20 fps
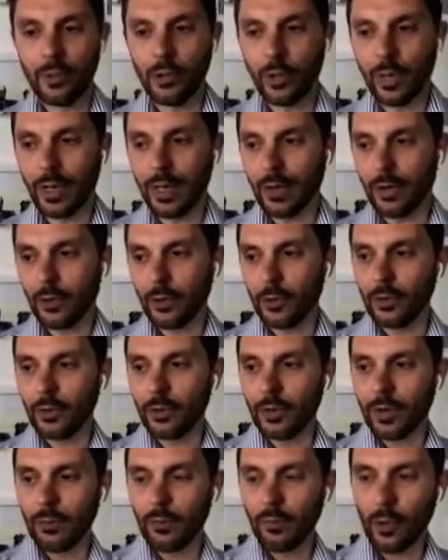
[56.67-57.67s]
più che,
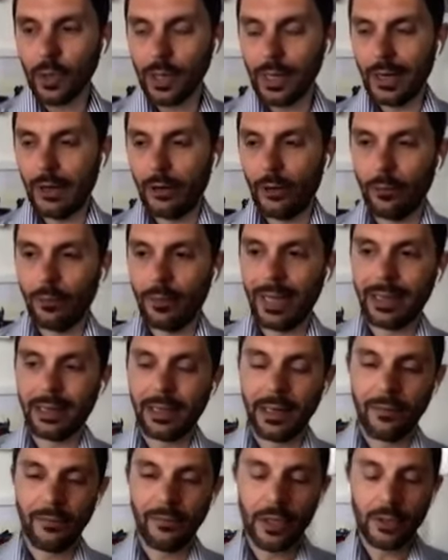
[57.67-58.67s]
contribuire a
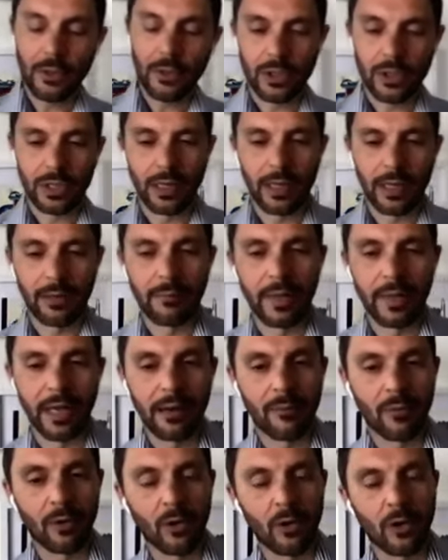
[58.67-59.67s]
combattere il virus
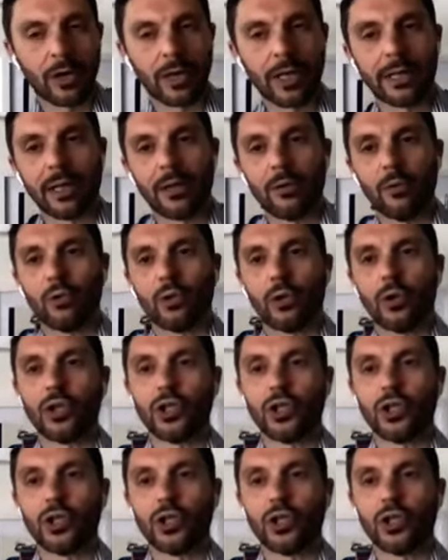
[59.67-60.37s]
abbiamo ritenuto